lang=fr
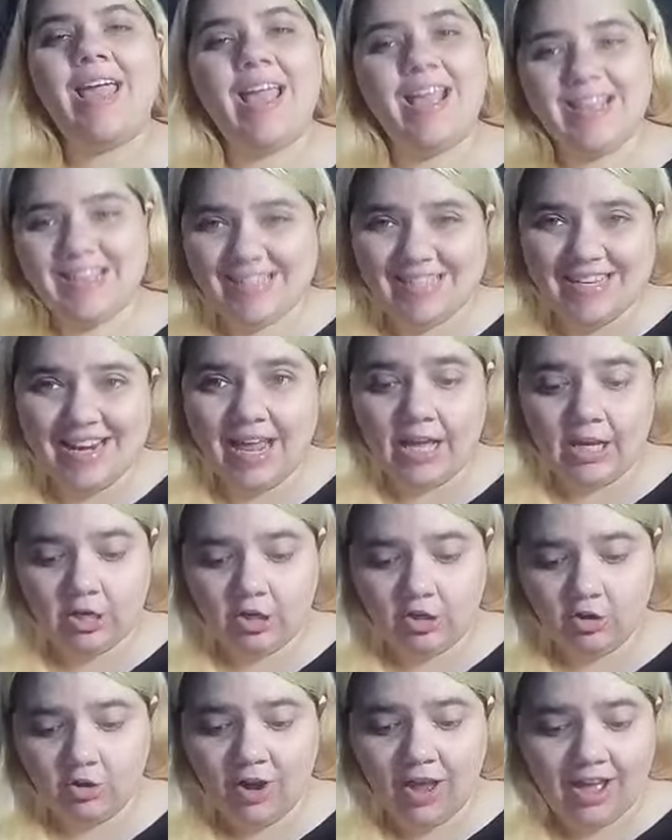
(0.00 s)
Et c'est là
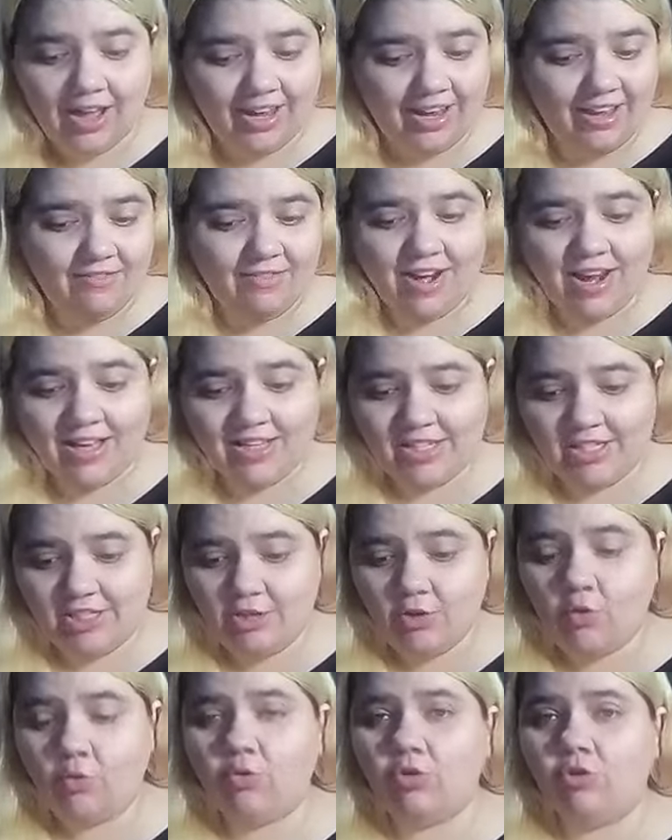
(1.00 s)
que la
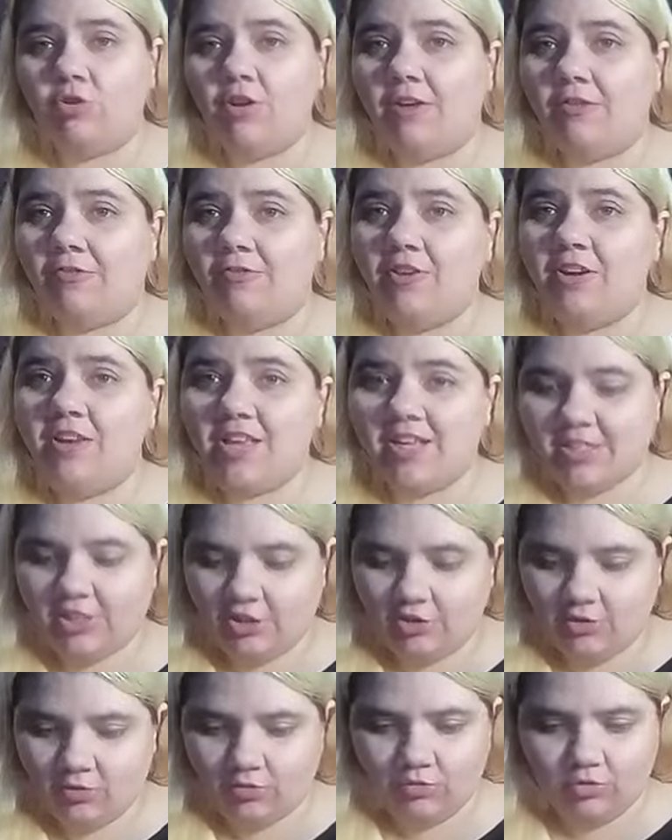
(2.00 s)
révélation de la
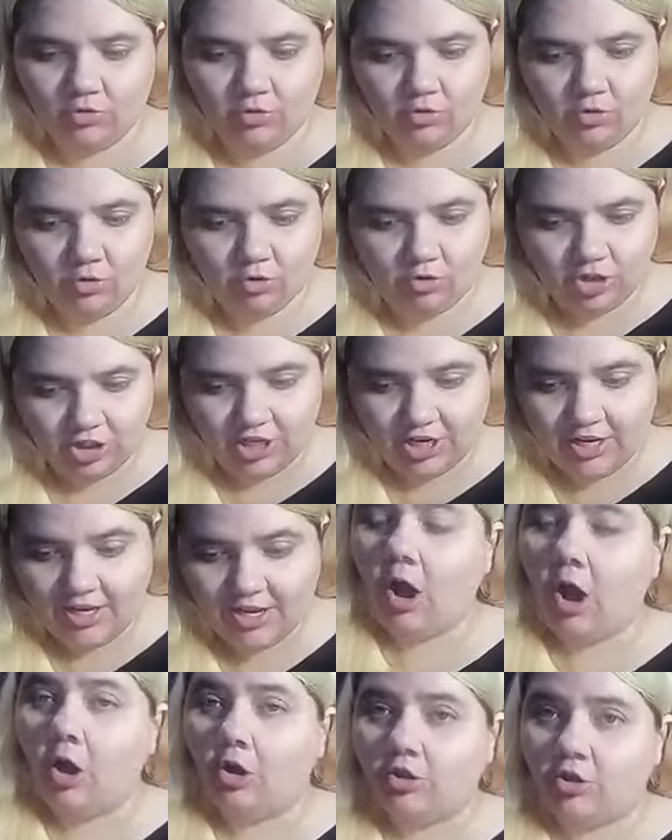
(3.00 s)
filiation de Roger
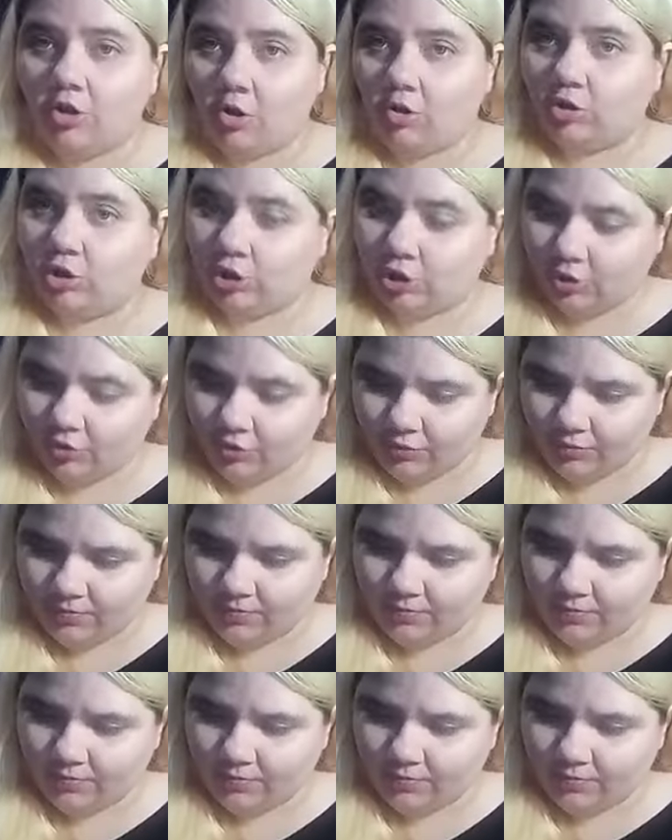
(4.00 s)
entre en jeu.